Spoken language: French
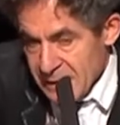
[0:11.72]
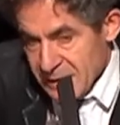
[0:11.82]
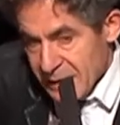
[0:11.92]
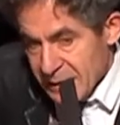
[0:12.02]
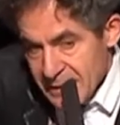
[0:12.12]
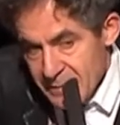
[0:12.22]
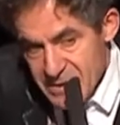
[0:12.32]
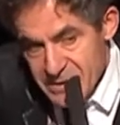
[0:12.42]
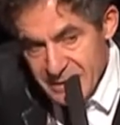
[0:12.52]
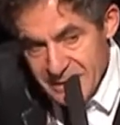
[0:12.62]
Et là, il
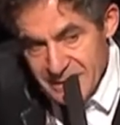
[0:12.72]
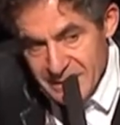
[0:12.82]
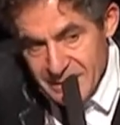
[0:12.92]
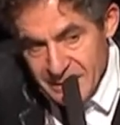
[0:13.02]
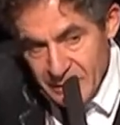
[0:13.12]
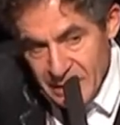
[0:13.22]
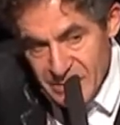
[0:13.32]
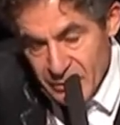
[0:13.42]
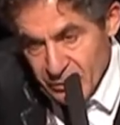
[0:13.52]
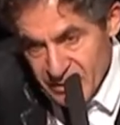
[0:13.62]
imagine qu'il est dans la
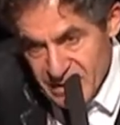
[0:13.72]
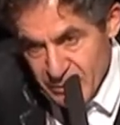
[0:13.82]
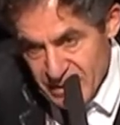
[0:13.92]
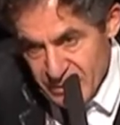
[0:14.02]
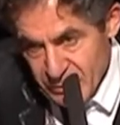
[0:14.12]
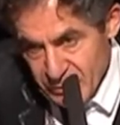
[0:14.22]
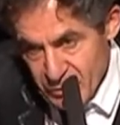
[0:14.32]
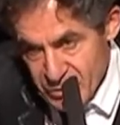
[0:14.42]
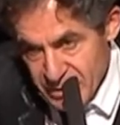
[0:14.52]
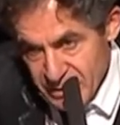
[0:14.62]
seconde situation que
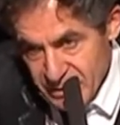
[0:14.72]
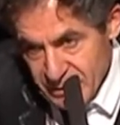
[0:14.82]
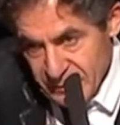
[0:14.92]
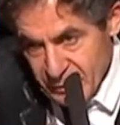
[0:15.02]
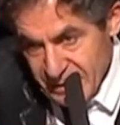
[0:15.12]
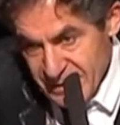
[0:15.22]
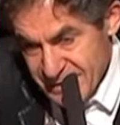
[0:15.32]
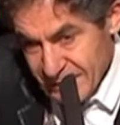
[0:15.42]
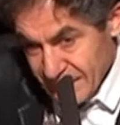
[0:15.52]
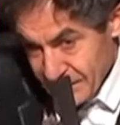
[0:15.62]
j'ai évoquée,
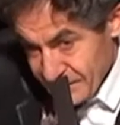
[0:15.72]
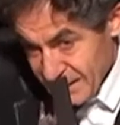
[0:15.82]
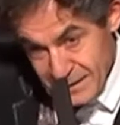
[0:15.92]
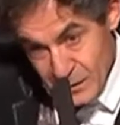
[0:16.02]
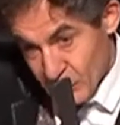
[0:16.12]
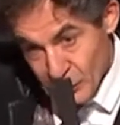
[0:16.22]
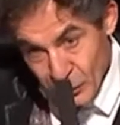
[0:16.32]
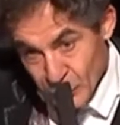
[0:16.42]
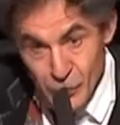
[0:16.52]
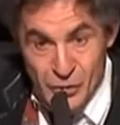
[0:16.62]
c'est-à-dire il est en dehors
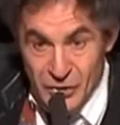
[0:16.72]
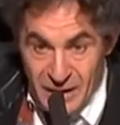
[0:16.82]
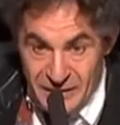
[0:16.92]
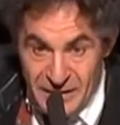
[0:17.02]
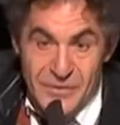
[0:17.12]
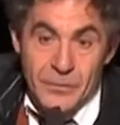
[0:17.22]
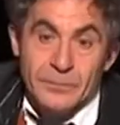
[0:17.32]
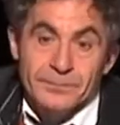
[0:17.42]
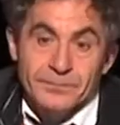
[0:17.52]
de tout champ de gravitation,